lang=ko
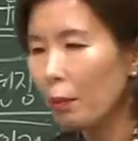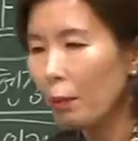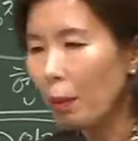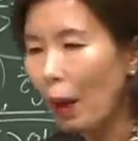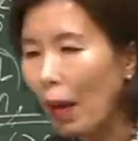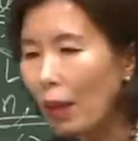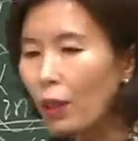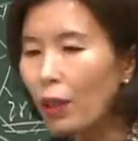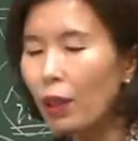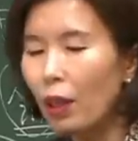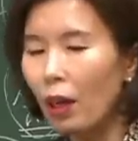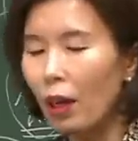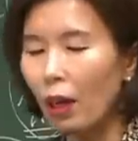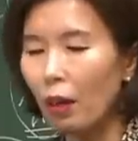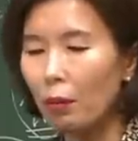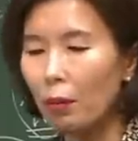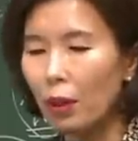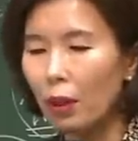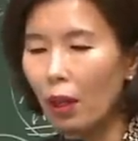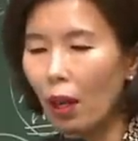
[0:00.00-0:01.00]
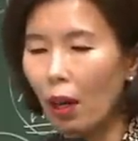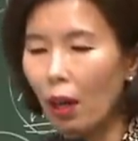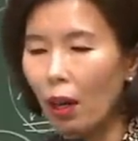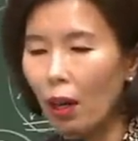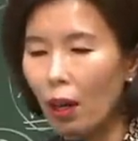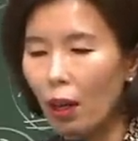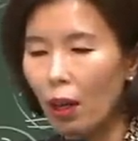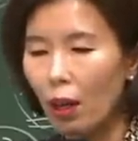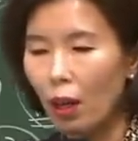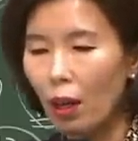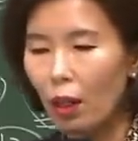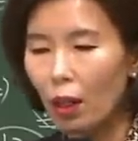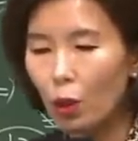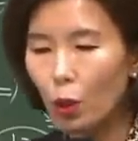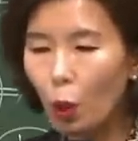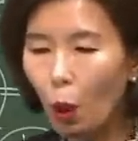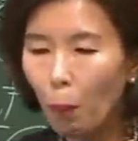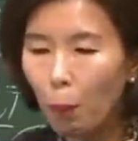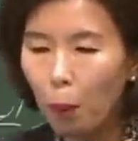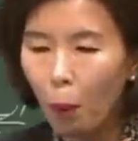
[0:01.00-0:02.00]
바르셔야 합니다.
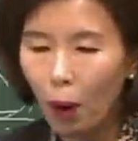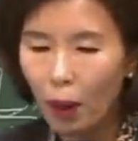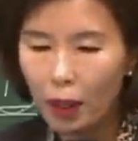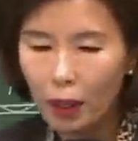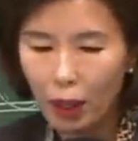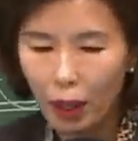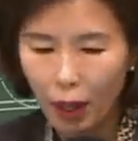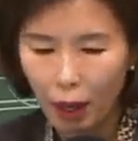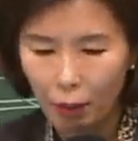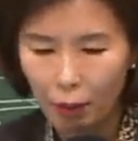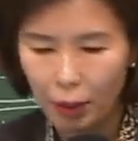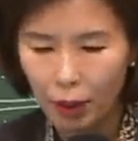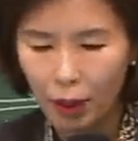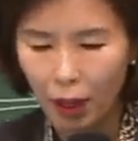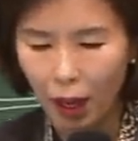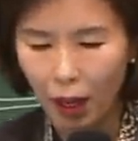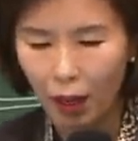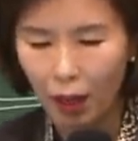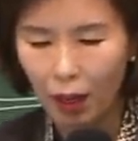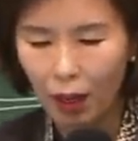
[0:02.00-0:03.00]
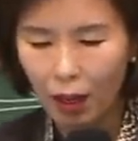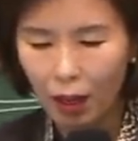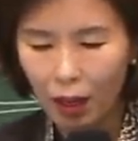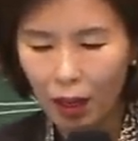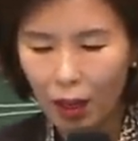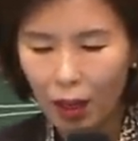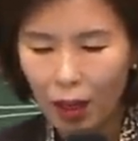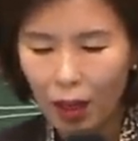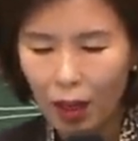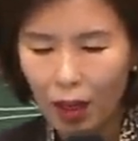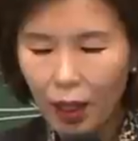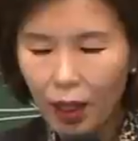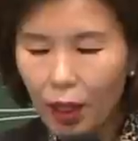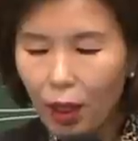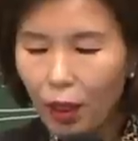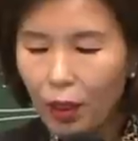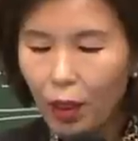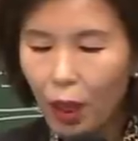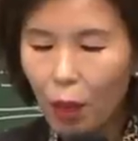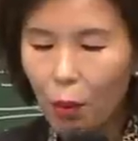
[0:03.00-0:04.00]
선포하셔야 합니다.
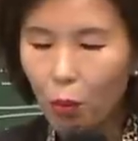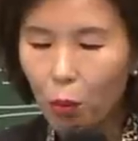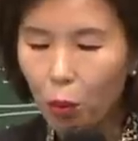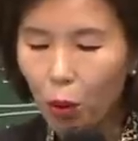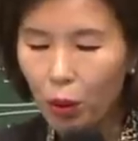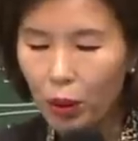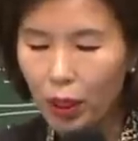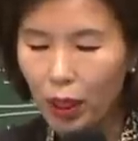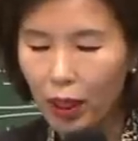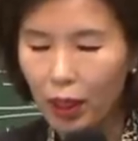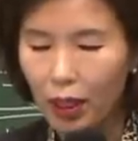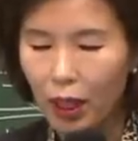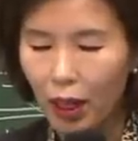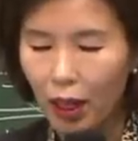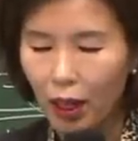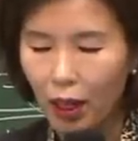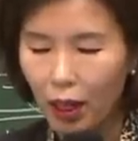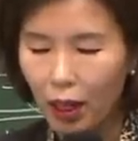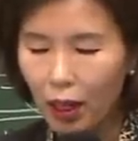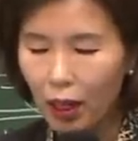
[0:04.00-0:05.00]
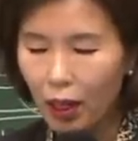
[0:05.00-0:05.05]
이럴 때 무엇이 냐